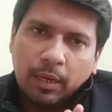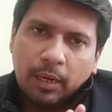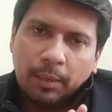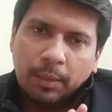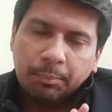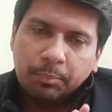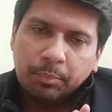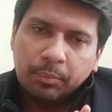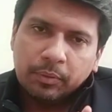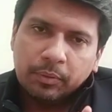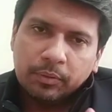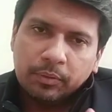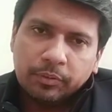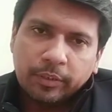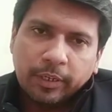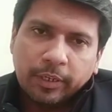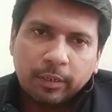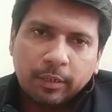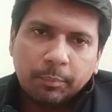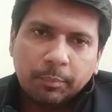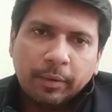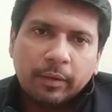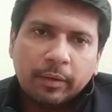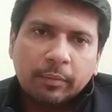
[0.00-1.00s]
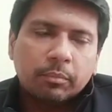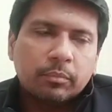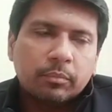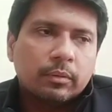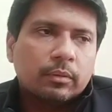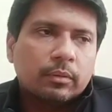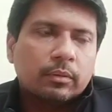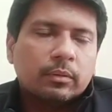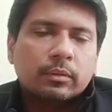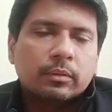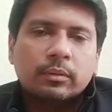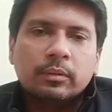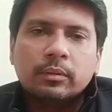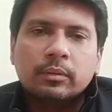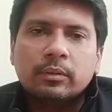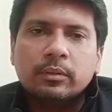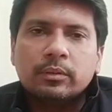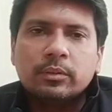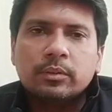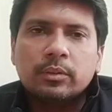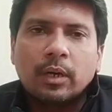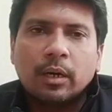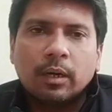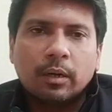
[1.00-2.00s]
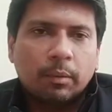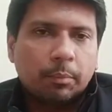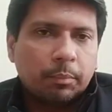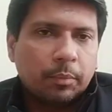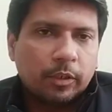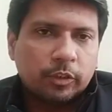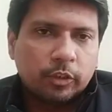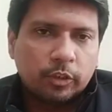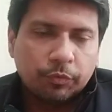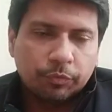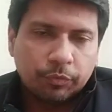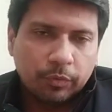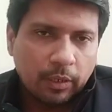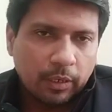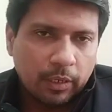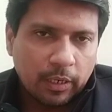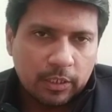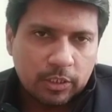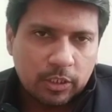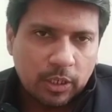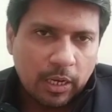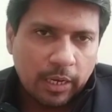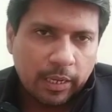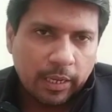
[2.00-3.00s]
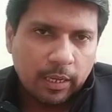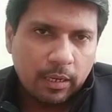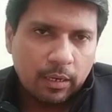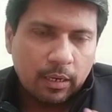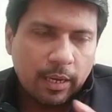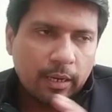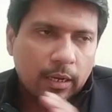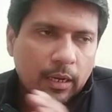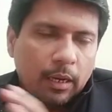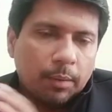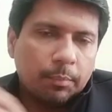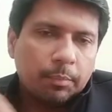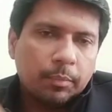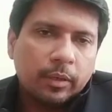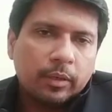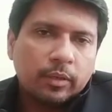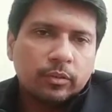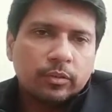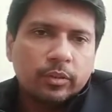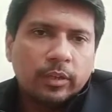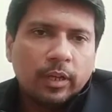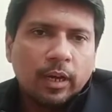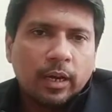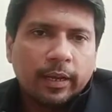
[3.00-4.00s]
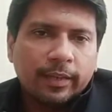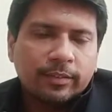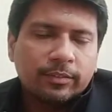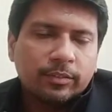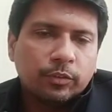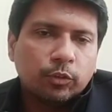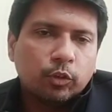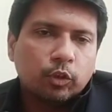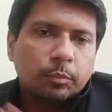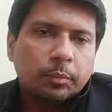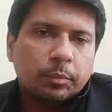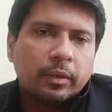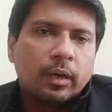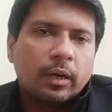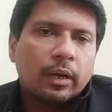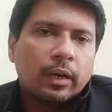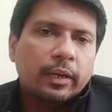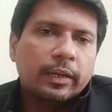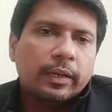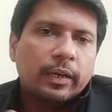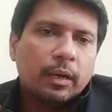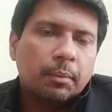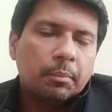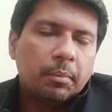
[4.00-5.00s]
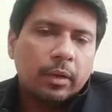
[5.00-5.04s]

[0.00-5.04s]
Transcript: आप सेटलमेंट अगर अपना शिफ्ट करना चाह रहे हैं लाइक आपने किसी ने आके ऐसे न्यूयॉर्क में घर लिया